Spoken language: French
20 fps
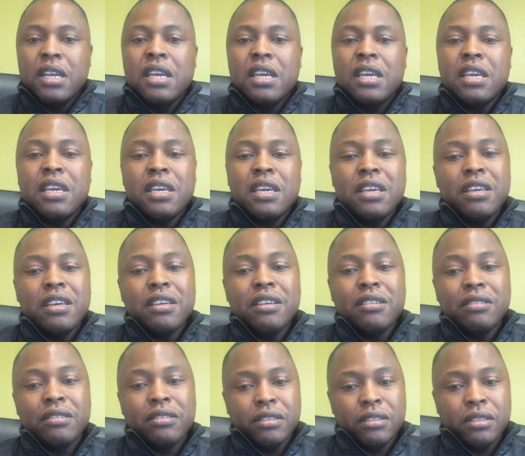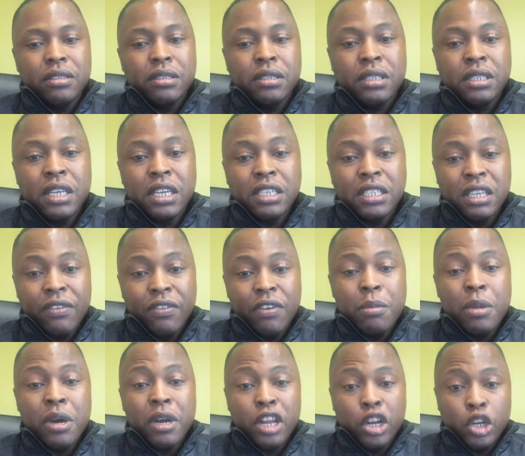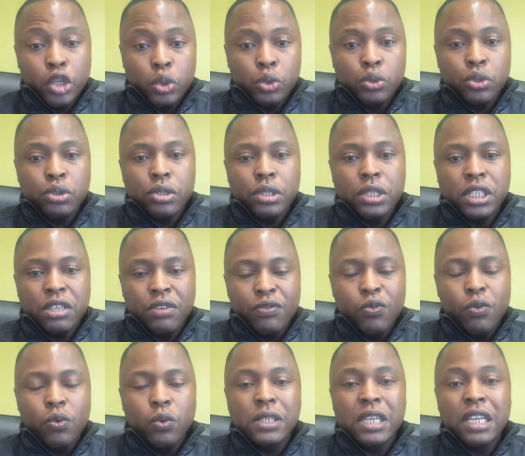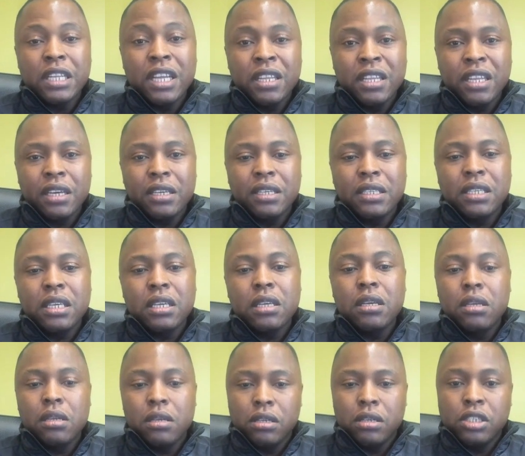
et ça, c'est vraiment quelque chose que si vous êtes intéressé,